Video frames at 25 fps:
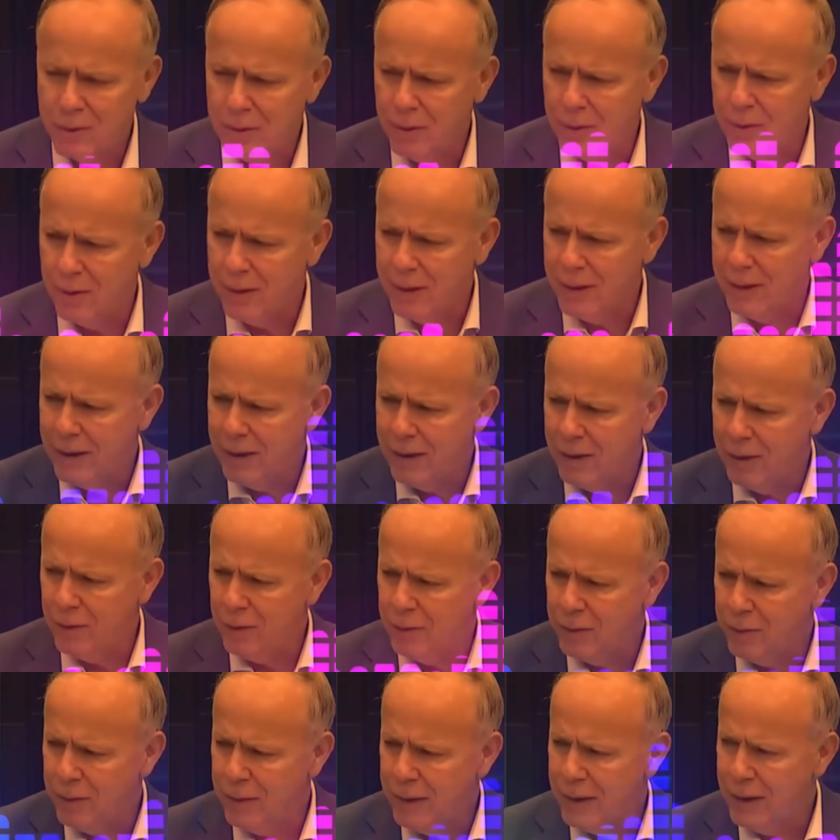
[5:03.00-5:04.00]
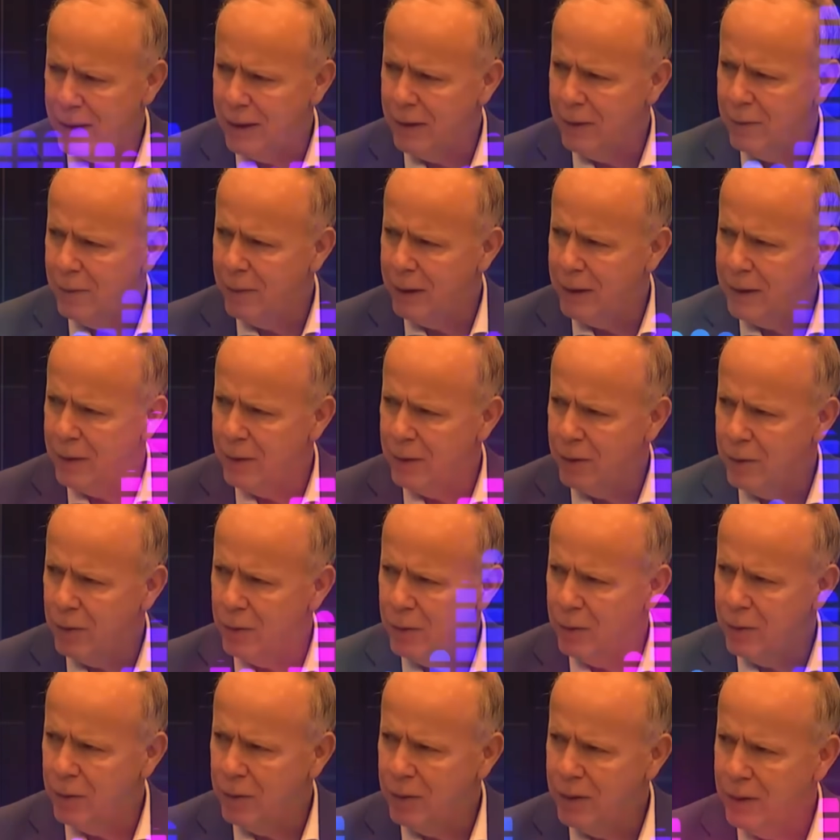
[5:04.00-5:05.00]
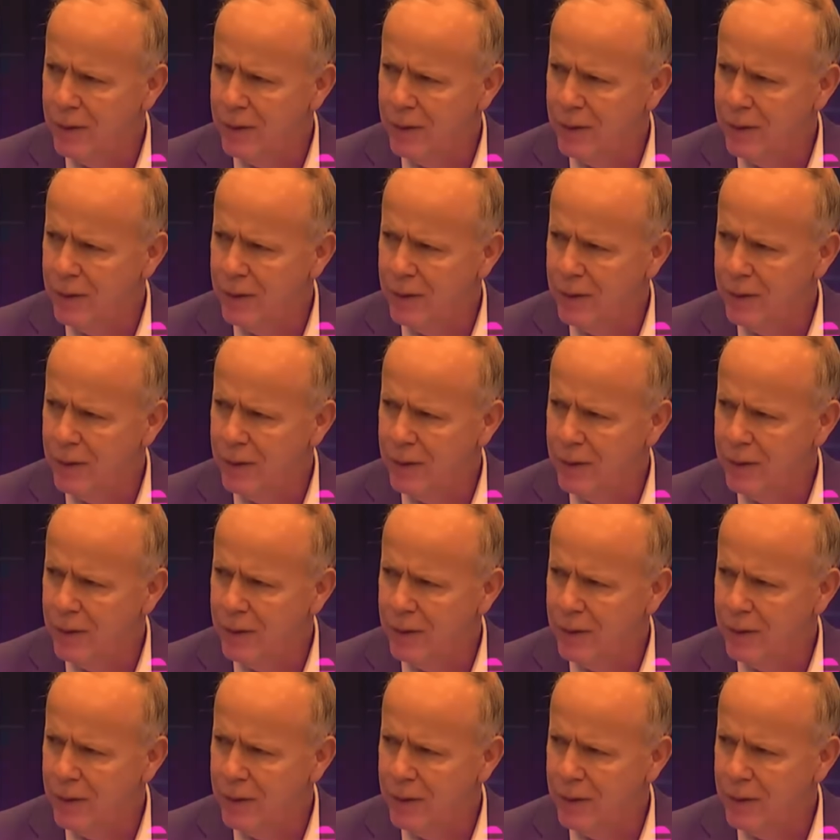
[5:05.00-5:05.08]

creo que en el 2021,